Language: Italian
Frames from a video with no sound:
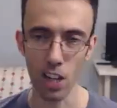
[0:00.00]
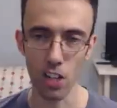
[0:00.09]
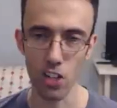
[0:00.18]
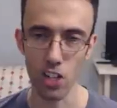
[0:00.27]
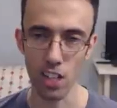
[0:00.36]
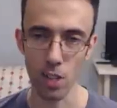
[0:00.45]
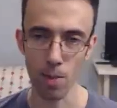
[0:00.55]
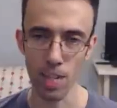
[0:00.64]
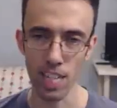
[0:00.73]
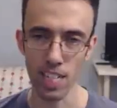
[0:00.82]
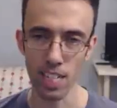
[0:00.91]
oggi
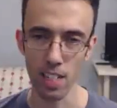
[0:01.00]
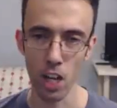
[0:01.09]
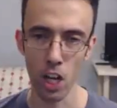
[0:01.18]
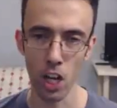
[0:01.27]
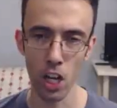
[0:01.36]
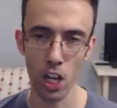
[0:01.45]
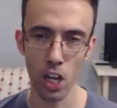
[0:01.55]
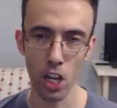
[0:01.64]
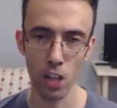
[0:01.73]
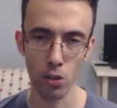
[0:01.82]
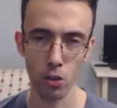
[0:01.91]
domani
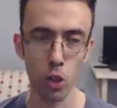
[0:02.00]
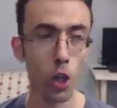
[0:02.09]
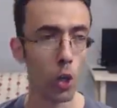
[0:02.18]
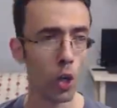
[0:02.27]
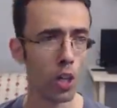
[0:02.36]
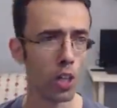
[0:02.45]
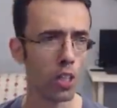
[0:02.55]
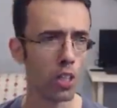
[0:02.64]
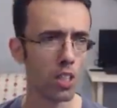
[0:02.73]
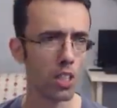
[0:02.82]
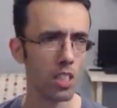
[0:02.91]
oh su
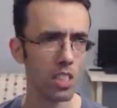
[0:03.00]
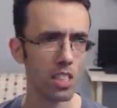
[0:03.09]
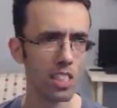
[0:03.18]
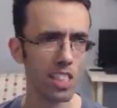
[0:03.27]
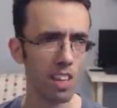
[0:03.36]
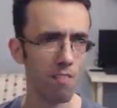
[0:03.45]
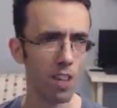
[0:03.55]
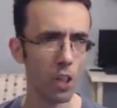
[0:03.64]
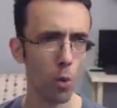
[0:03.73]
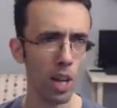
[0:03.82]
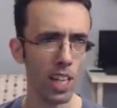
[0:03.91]
che
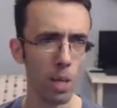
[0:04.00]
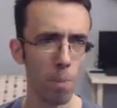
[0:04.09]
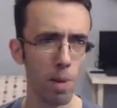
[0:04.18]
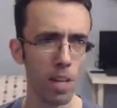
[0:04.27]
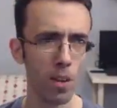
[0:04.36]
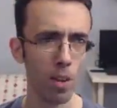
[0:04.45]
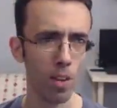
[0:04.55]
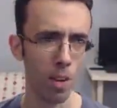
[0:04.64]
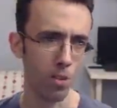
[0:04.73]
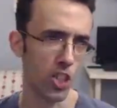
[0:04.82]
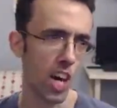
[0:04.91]
vedo qualche piccolo
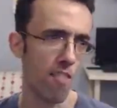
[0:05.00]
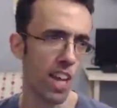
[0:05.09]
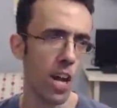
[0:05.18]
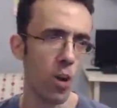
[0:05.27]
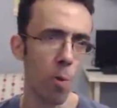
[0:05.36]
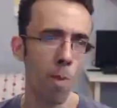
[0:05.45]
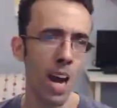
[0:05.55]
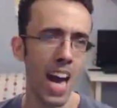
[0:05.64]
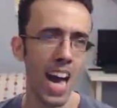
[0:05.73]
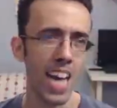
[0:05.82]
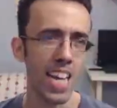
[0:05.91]
non ce la faranno
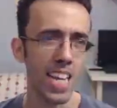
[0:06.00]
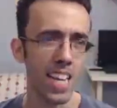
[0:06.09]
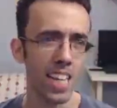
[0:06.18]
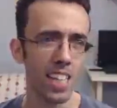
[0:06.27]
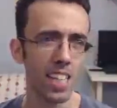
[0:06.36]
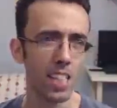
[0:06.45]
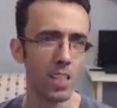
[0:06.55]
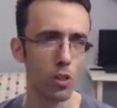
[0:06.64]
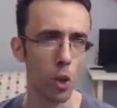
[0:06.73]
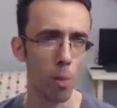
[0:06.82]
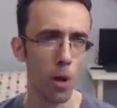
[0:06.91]
mai
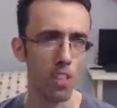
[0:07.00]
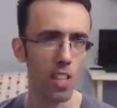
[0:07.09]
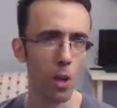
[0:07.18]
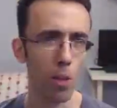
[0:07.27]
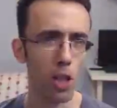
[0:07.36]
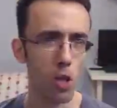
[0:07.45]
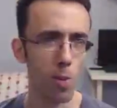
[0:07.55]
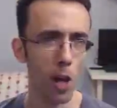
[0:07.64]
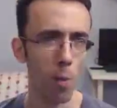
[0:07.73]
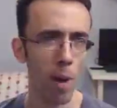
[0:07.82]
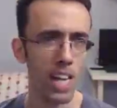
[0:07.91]
sono morti 15.000
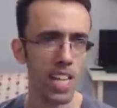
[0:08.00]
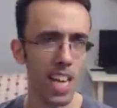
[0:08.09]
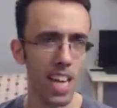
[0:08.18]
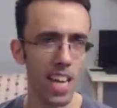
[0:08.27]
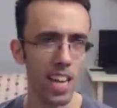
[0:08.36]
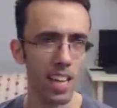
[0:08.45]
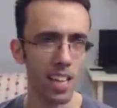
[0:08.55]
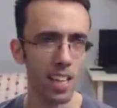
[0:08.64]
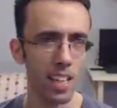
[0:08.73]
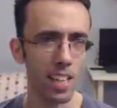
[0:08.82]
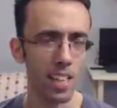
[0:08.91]
romani e, e,
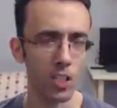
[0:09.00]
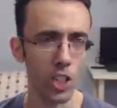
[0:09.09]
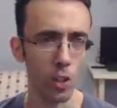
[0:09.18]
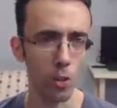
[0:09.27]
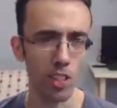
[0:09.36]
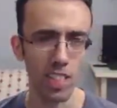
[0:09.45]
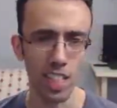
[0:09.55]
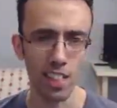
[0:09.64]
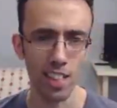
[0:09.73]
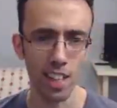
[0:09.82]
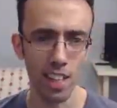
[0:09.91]
e
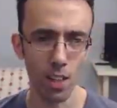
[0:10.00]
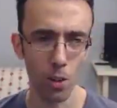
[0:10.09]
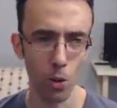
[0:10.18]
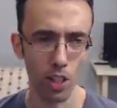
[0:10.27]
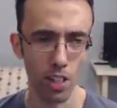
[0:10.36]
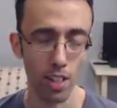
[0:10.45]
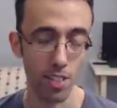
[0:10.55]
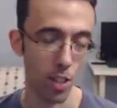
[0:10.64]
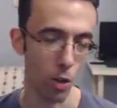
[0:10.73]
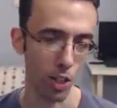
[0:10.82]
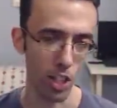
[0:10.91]
170 orchi, eh, sì,
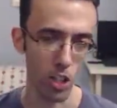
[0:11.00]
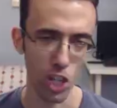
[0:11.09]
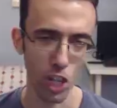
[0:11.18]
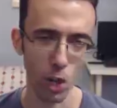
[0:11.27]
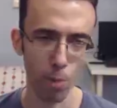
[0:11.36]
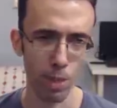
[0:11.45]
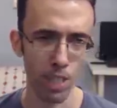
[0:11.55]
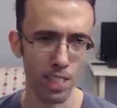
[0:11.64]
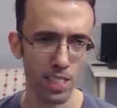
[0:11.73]
orchi ciclopi